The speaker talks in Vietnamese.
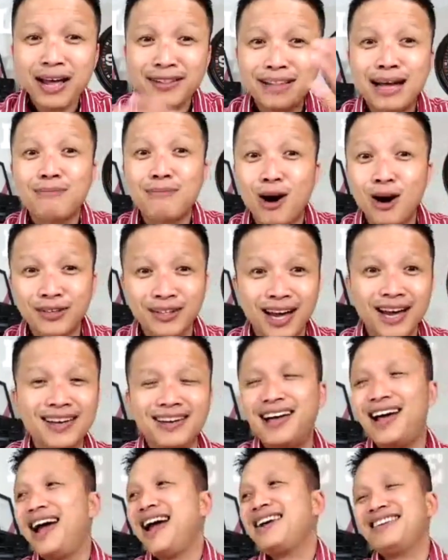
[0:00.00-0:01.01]
lúc đó anh ta
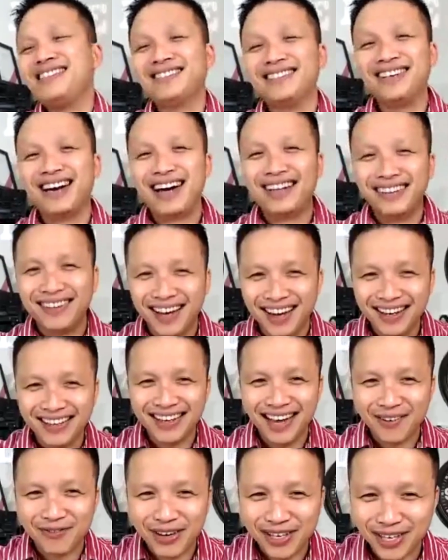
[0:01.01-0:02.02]
mò tới ấy anh
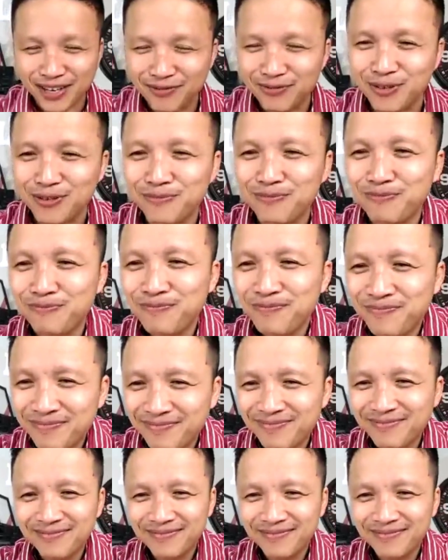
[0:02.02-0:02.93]
tới thì anh phải chinh phục